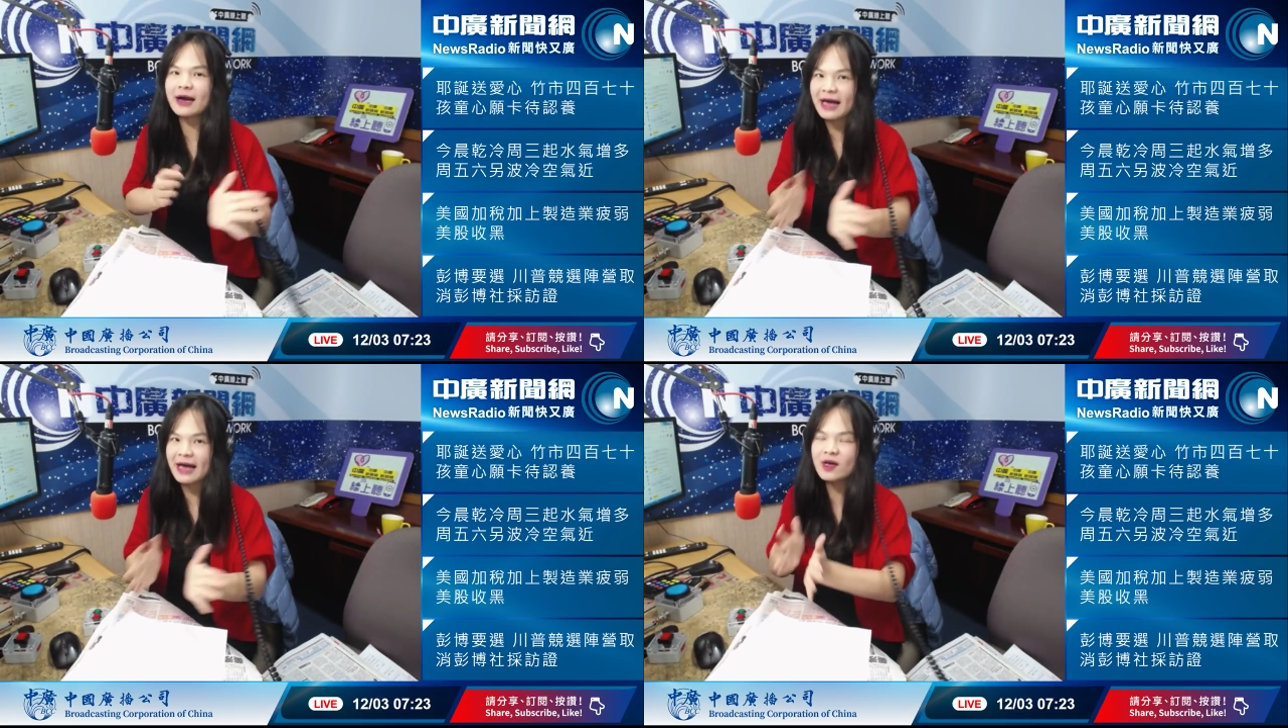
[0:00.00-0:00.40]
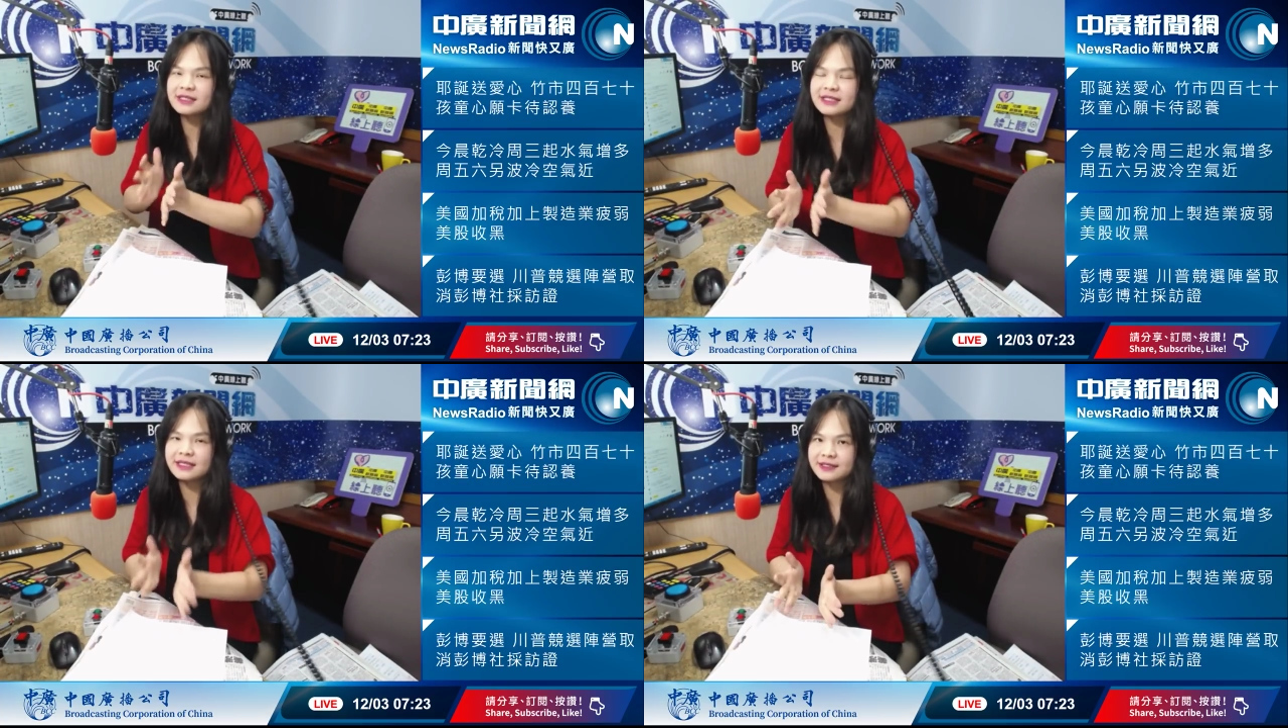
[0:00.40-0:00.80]
赶快
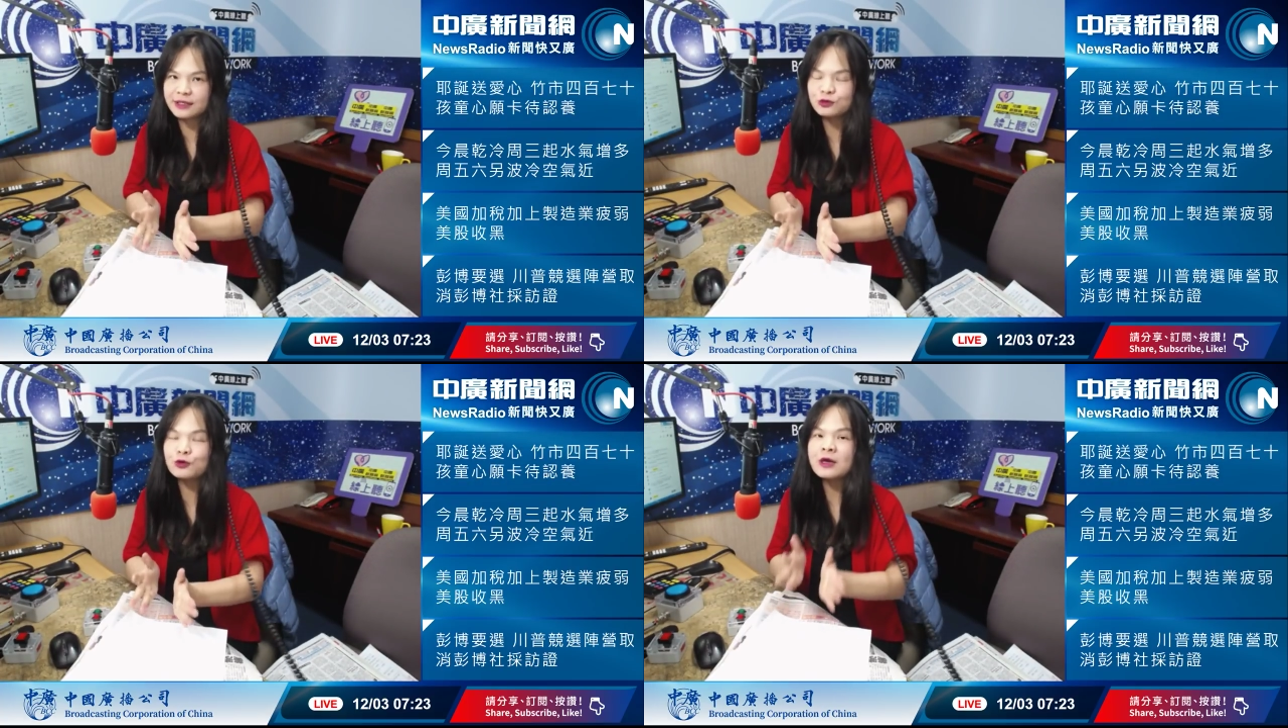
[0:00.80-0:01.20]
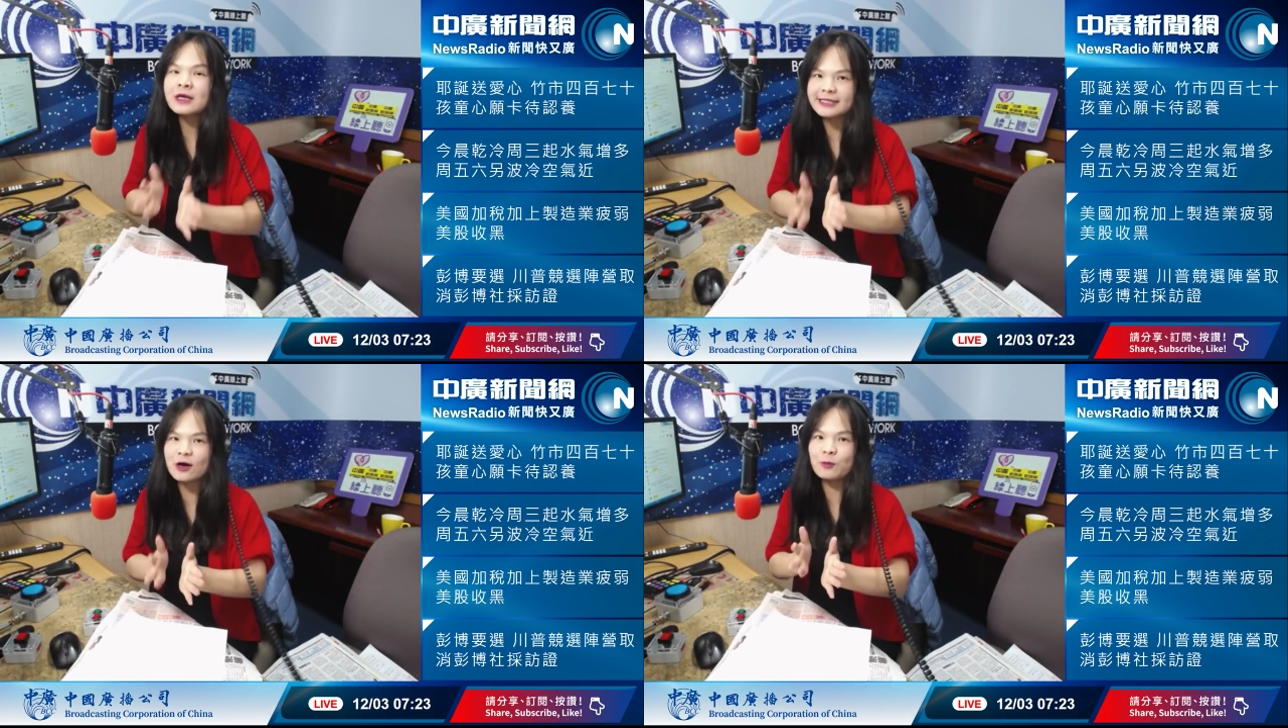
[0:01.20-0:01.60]
直接切入
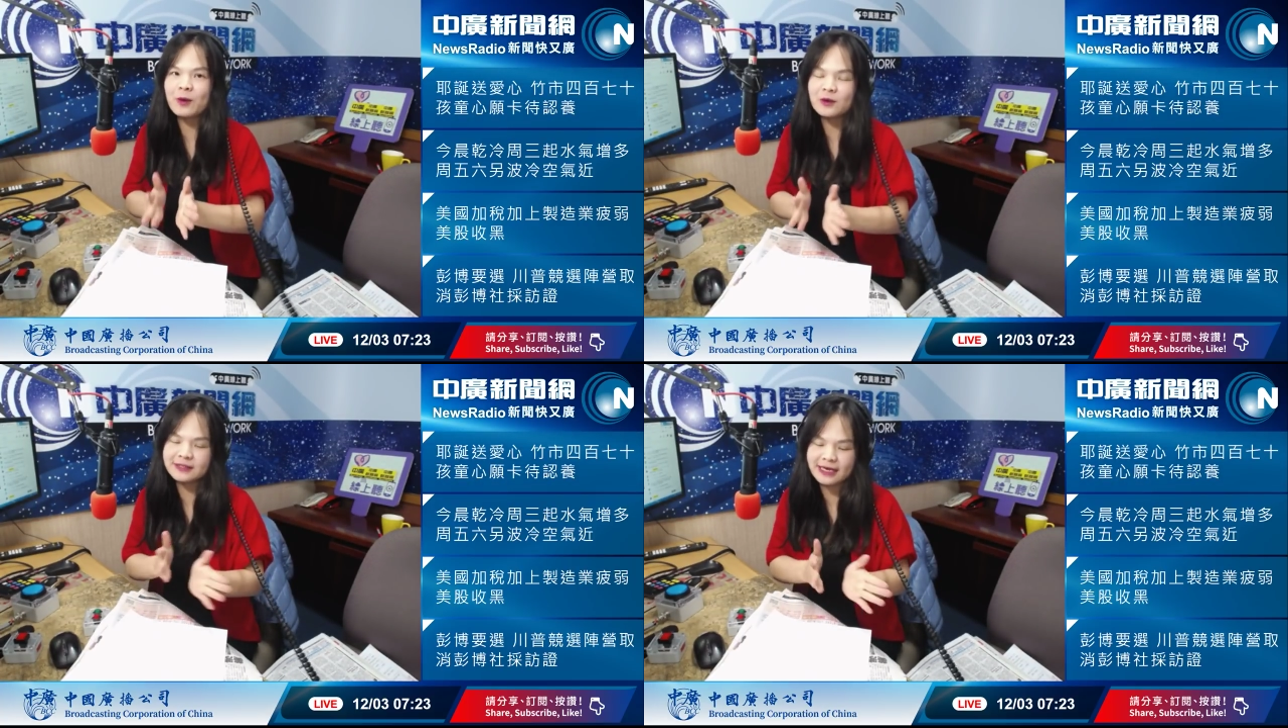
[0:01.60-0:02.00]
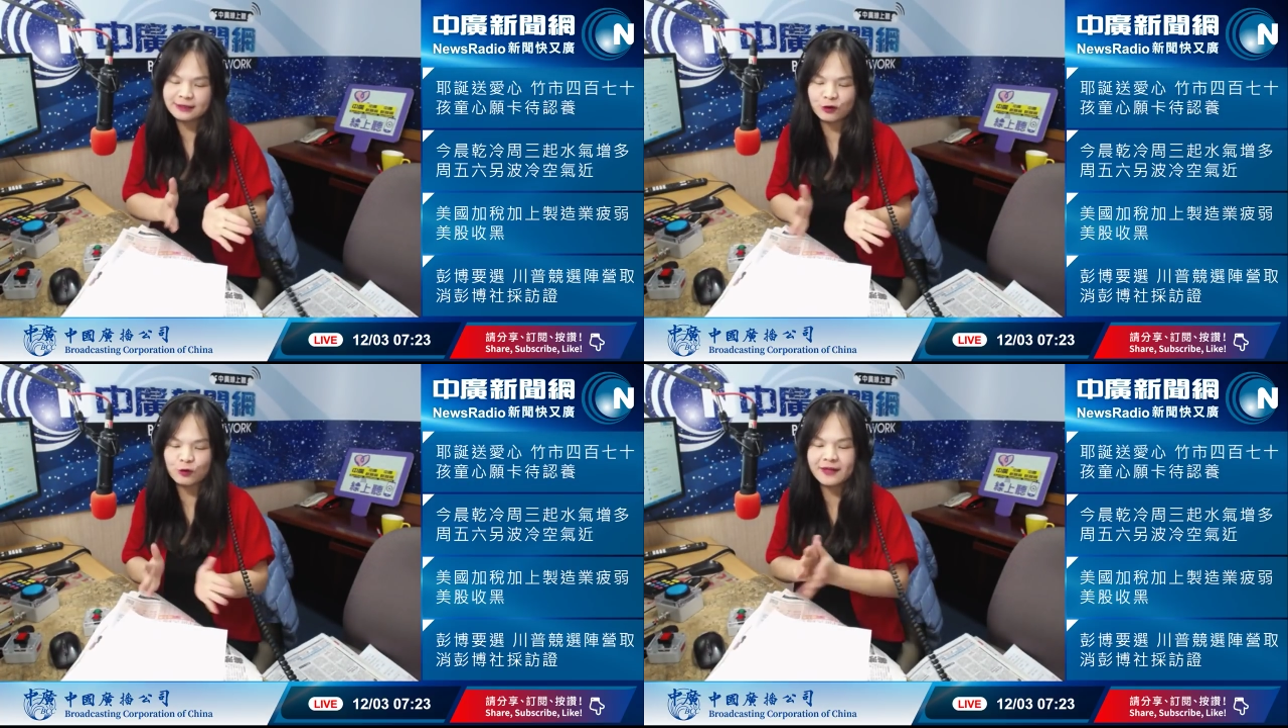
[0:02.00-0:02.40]
早报在
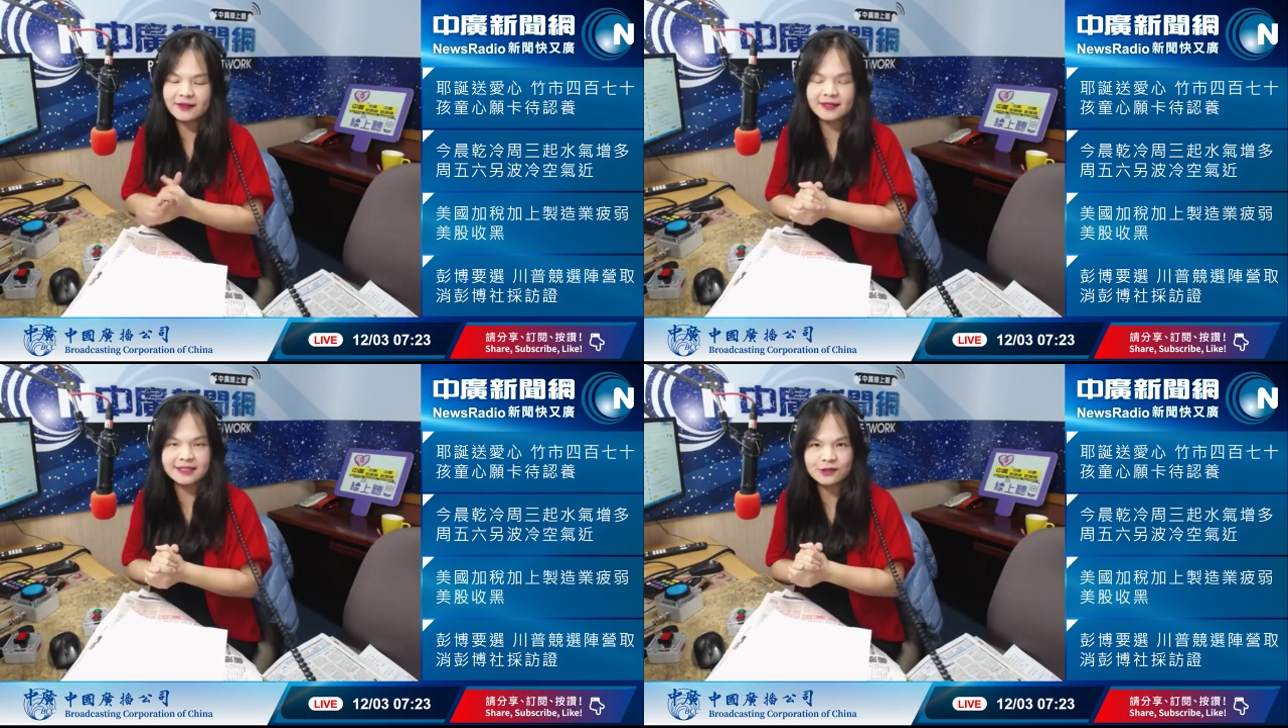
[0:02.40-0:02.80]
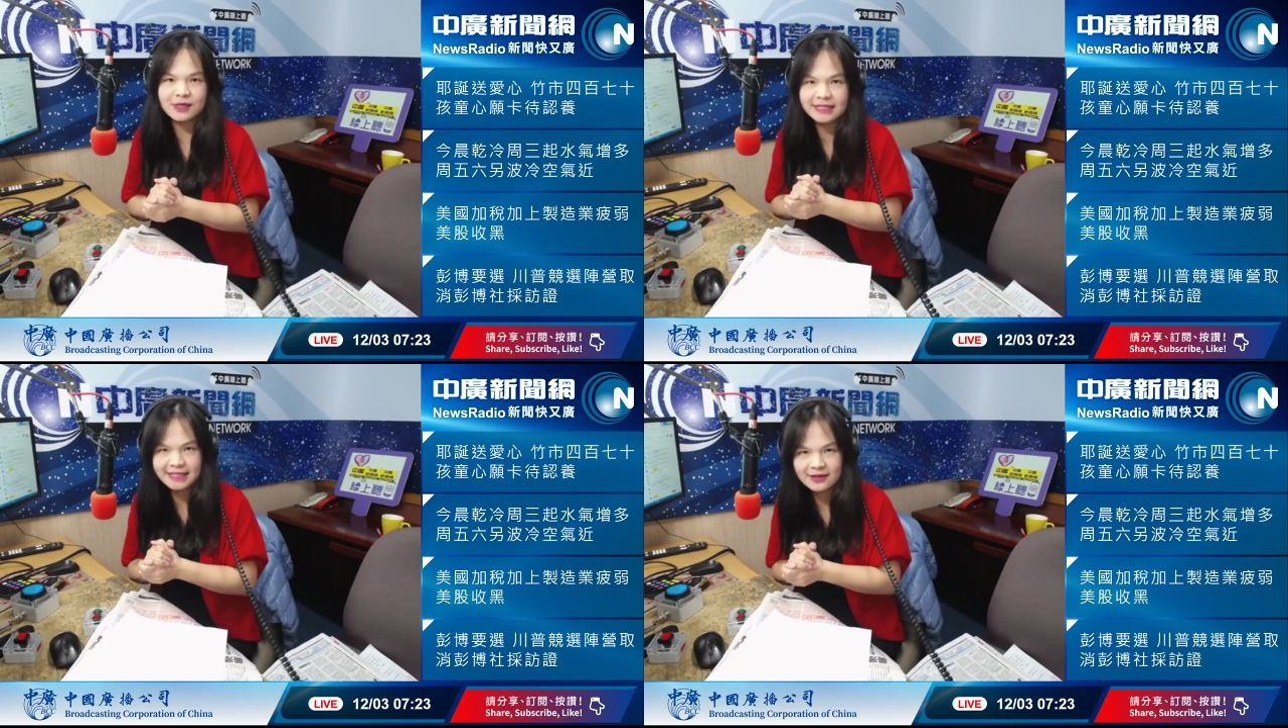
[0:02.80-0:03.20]
头版的新
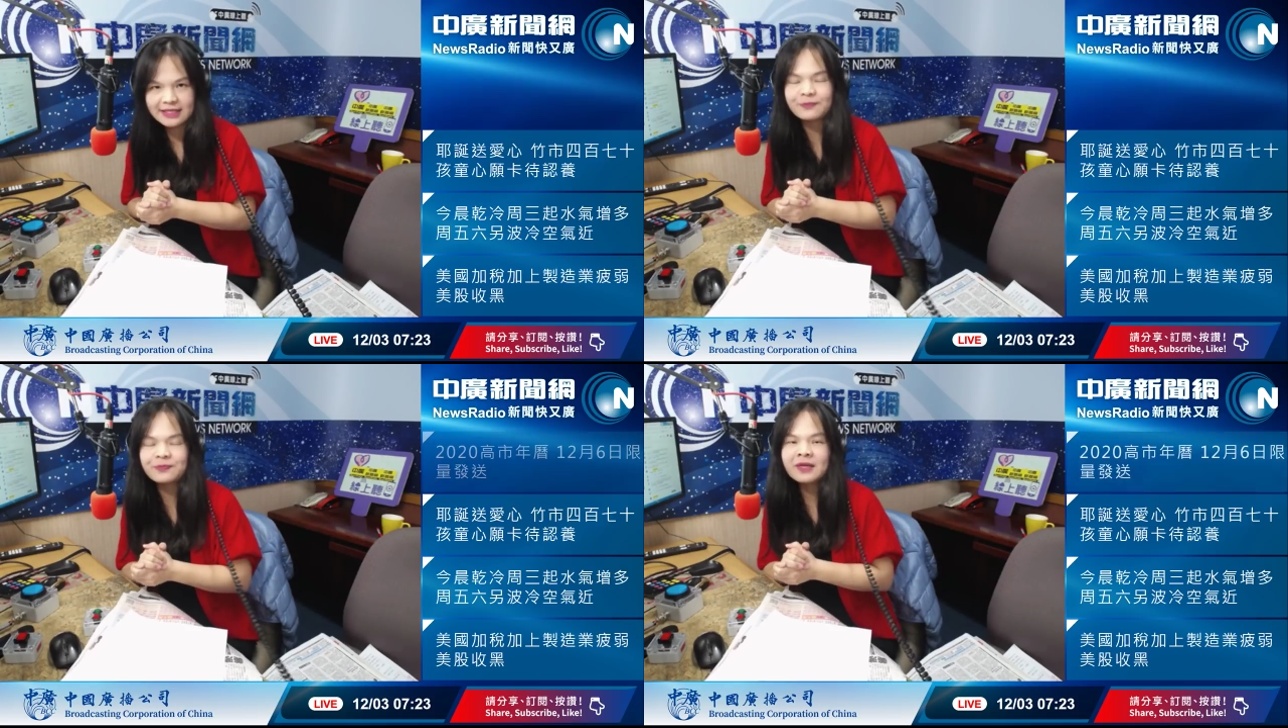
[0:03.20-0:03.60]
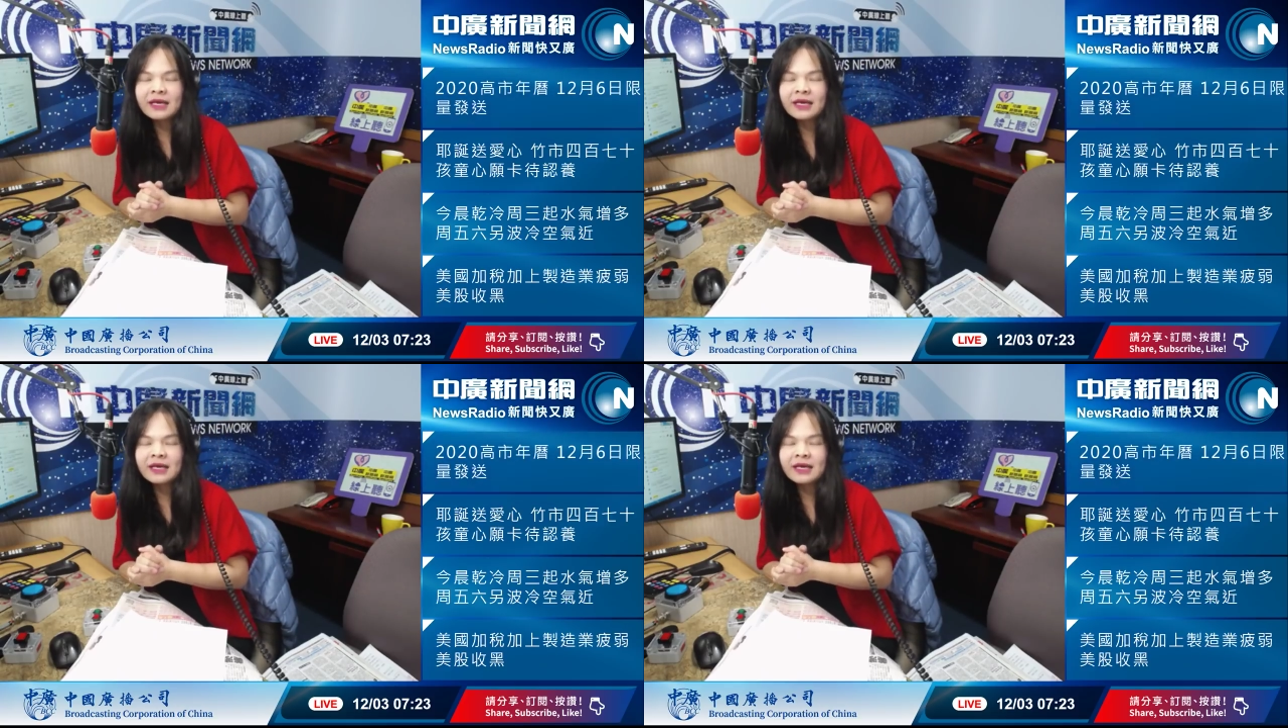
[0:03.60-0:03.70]
闻焦点。